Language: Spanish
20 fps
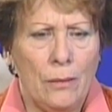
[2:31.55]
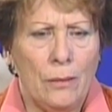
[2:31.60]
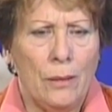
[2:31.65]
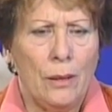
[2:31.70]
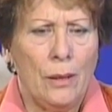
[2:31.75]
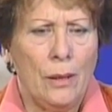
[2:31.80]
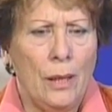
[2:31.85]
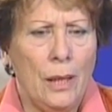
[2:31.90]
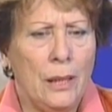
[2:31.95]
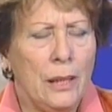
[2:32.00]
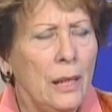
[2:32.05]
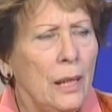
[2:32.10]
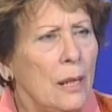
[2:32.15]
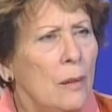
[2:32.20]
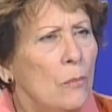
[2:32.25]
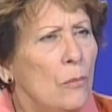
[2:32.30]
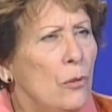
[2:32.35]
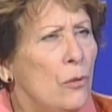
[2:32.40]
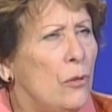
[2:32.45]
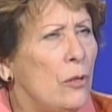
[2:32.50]
que tienen
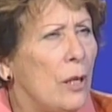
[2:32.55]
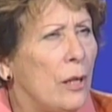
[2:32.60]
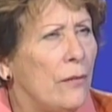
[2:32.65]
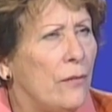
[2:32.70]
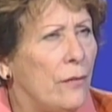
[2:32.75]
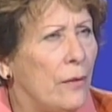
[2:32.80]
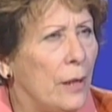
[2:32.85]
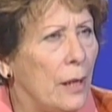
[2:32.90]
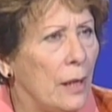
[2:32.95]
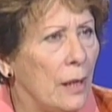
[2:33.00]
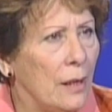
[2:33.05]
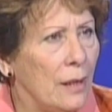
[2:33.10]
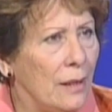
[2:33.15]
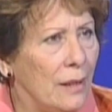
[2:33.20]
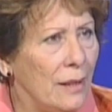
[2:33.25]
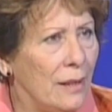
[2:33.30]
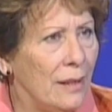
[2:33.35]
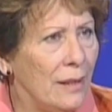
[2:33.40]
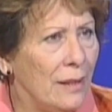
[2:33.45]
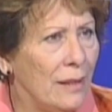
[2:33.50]
mucha fe,
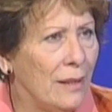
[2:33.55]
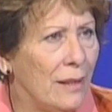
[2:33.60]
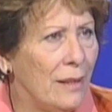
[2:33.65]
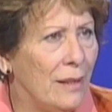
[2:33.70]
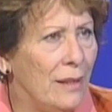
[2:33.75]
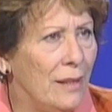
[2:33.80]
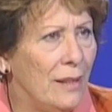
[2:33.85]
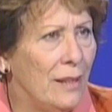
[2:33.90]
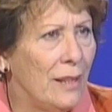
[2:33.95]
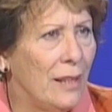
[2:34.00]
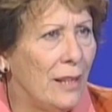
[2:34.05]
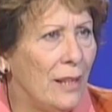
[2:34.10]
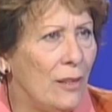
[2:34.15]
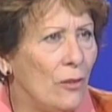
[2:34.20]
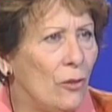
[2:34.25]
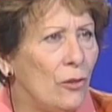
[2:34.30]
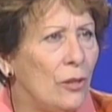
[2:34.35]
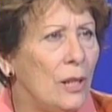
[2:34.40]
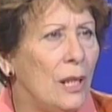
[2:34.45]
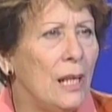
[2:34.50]
que
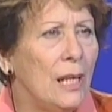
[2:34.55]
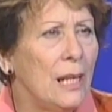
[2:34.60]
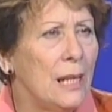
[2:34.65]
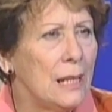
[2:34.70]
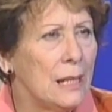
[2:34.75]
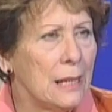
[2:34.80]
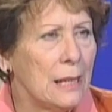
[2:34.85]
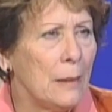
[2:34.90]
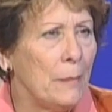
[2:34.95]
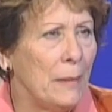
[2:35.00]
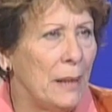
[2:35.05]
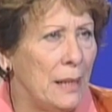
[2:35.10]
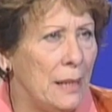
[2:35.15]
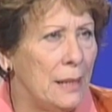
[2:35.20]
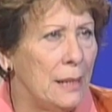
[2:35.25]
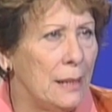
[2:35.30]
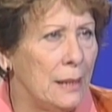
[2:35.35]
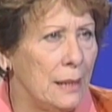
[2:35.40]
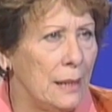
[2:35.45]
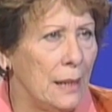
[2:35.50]
no tienen esa
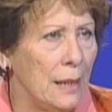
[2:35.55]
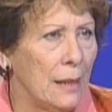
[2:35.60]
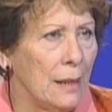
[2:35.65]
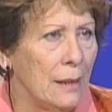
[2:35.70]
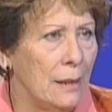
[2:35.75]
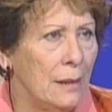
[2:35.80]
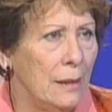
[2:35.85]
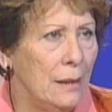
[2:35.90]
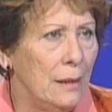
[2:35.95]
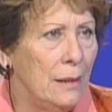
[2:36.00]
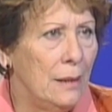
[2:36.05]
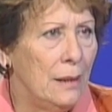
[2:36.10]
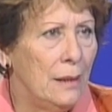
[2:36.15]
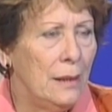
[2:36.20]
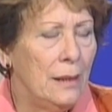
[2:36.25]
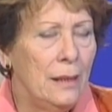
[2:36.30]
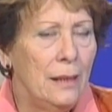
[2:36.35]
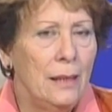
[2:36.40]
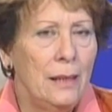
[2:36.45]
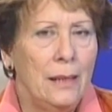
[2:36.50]
malicia.
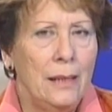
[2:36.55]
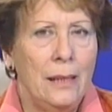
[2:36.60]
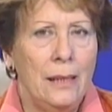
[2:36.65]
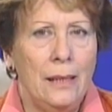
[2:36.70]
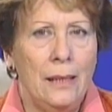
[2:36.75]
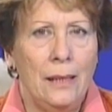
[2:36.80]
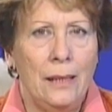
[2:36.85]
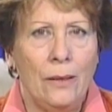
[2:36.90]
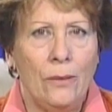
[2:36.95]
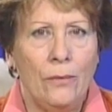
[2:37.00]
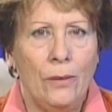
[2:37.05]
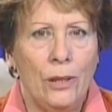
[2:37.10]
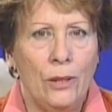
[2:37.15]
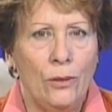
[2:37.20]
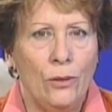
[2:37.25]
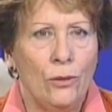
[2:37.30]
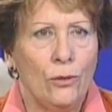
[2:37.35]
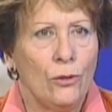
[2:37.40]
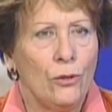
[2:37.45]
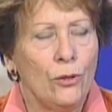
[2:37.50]
Y
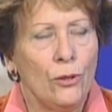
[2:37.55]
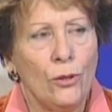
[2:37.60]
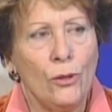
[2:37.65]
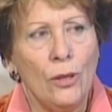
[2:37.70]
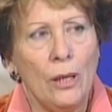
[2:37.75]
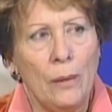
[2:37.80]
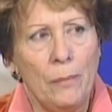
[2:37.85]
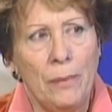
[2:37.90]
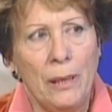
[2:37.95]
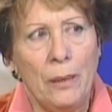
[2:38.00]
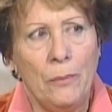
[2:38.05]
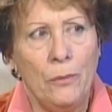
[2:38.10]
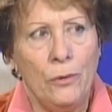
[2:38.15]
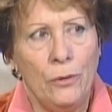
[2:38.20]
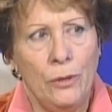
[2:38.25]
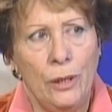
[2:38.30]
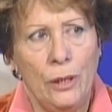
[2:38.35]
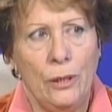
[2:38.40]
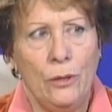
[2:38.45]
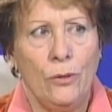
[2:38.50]
cuando nosotros le hablamos
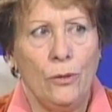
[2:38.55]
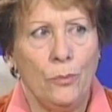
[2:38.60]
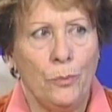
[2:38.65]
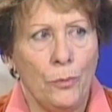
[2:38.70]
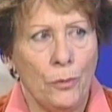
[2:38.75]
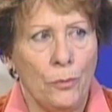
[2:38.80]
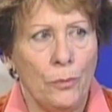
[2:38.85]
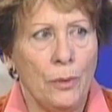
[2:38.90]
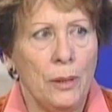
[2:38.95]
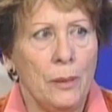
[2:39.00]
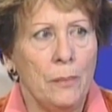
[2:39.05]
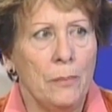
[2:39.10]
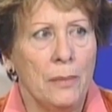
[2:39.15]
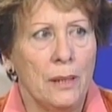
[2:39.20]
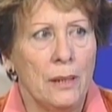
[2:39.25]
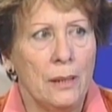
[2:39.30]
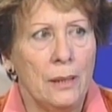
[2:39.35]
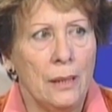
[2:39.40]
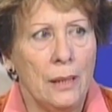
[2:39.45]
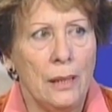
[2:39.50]
de estos
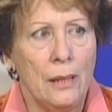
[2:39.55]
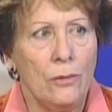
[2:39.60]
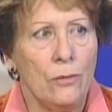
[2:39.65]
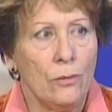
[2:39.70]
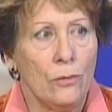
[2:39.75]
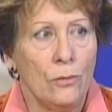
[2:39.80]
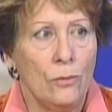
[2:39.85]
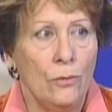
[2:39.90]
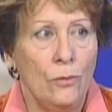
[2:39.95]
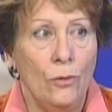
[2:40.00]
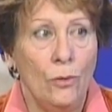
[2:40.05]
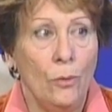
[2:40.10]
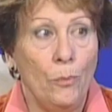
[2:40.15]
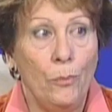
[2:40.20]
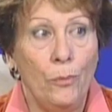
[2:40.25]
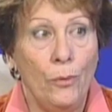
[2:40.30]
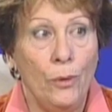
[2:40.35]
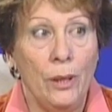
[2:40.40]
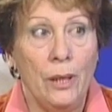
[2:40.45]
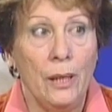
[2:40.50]
problemas, ellos no
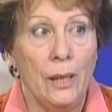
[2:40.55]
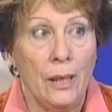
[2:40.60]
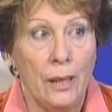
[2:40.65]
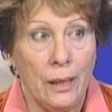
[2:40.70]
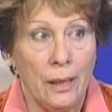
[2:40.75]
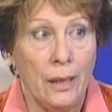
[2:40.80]
pueden creer